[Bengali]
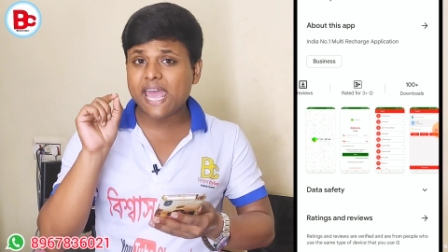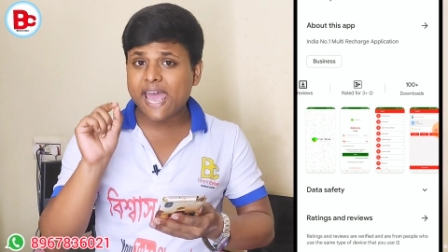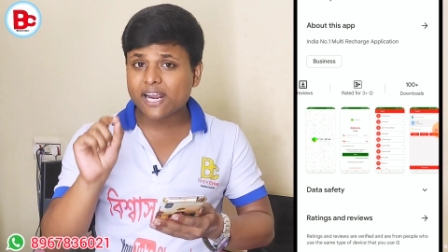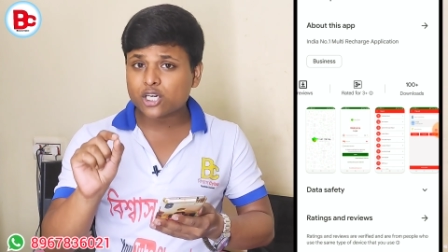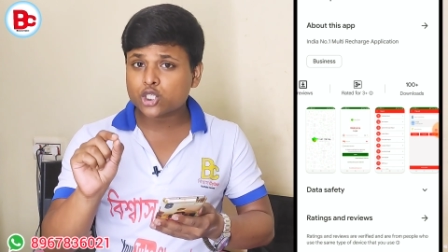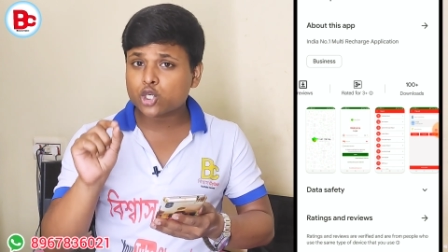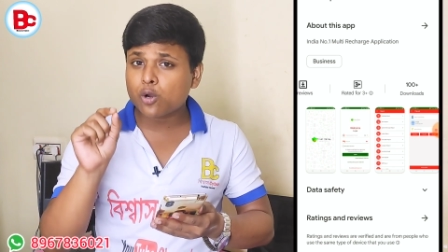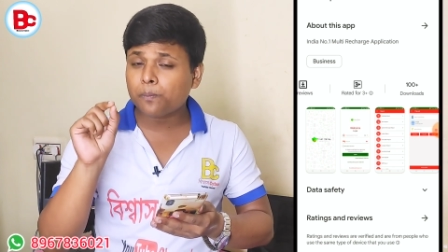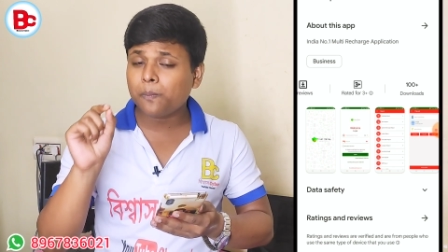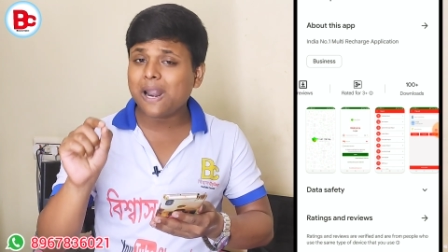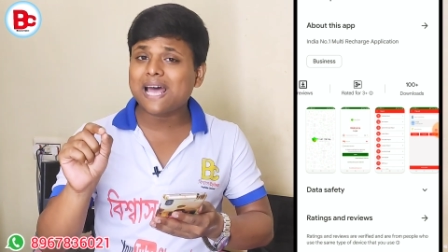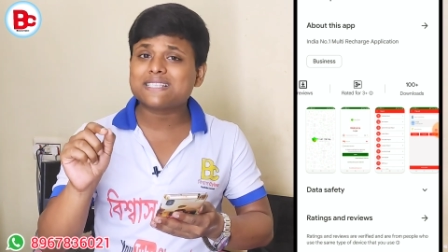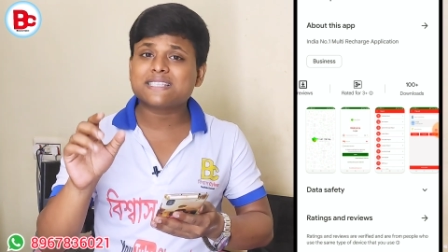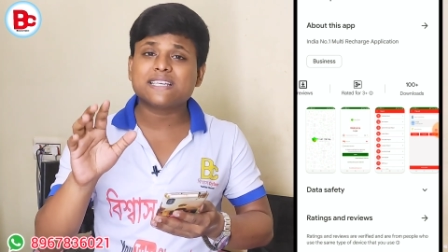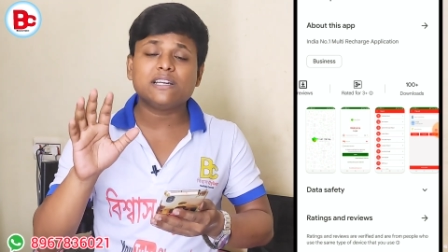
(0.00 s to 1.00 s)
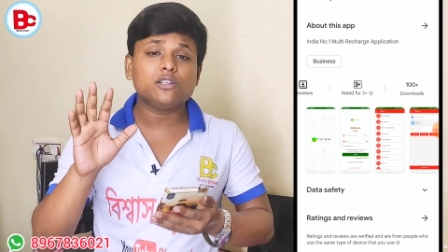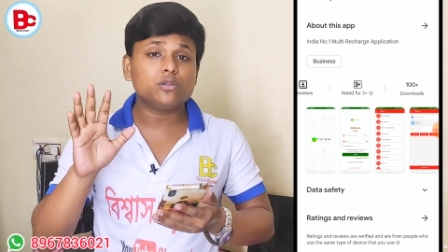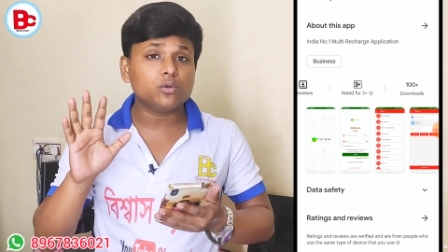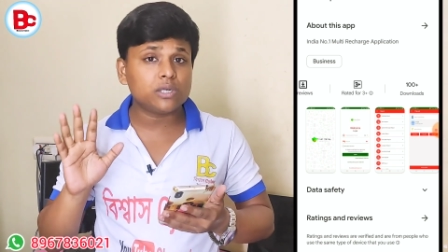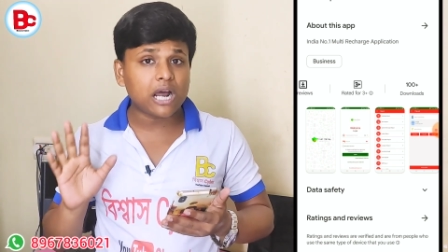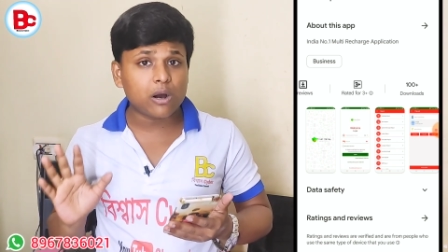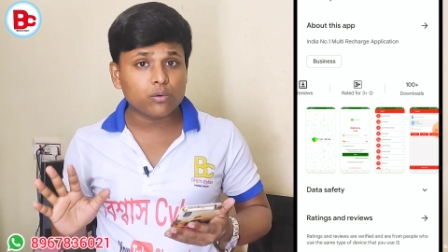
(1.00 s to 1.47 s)
একশো প্লাস কিন্তু
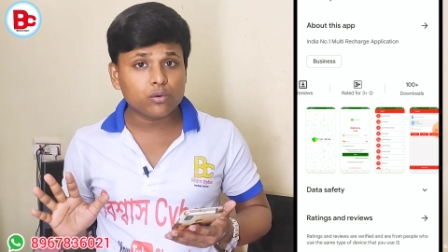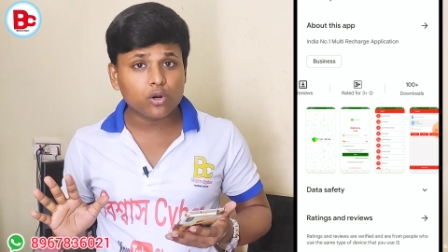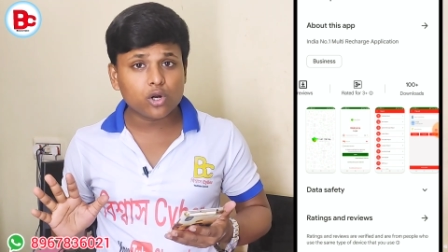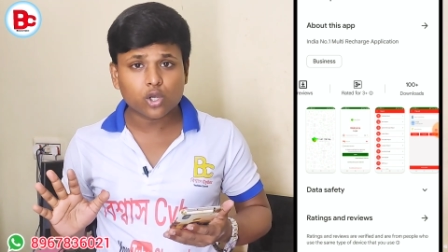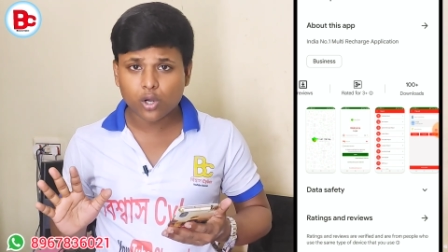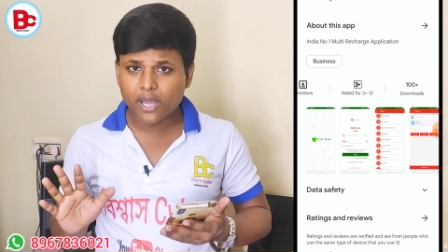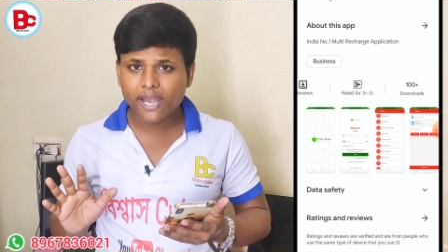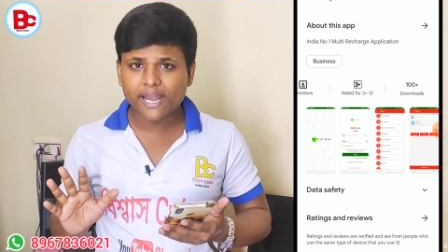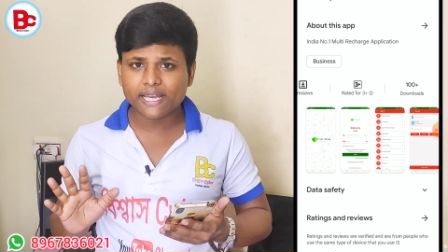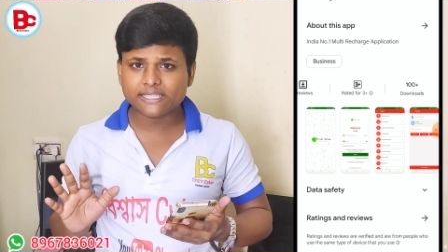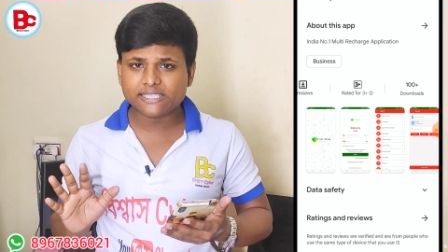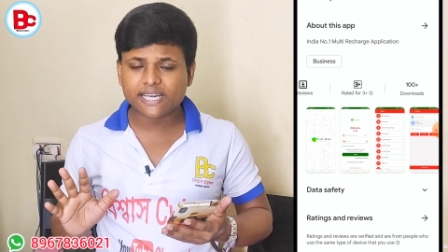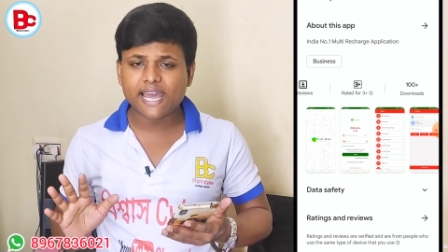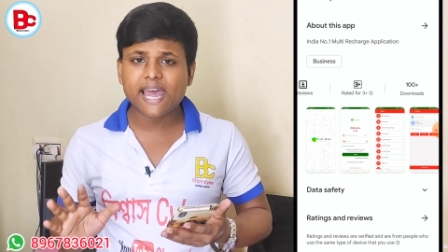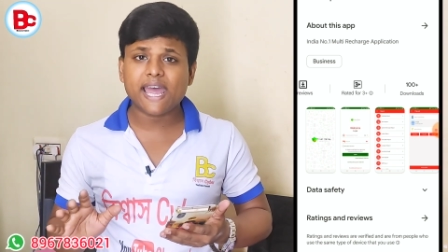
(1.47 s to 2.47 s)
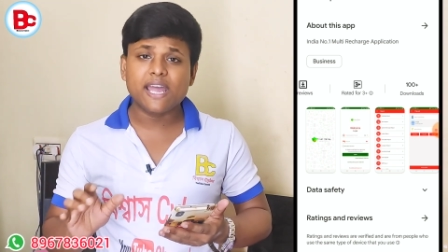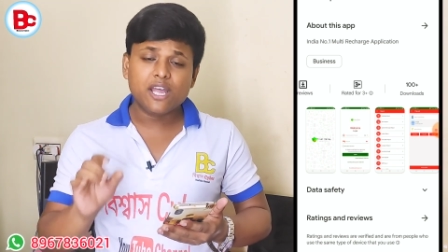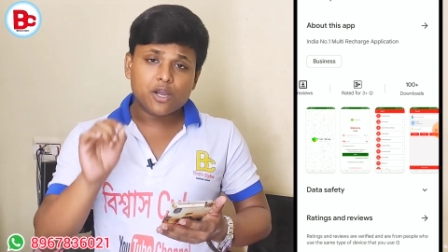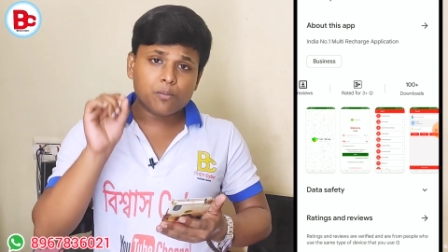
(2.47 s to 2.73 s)
ডাউনলোড হয়ে গেছে হ্যাঁ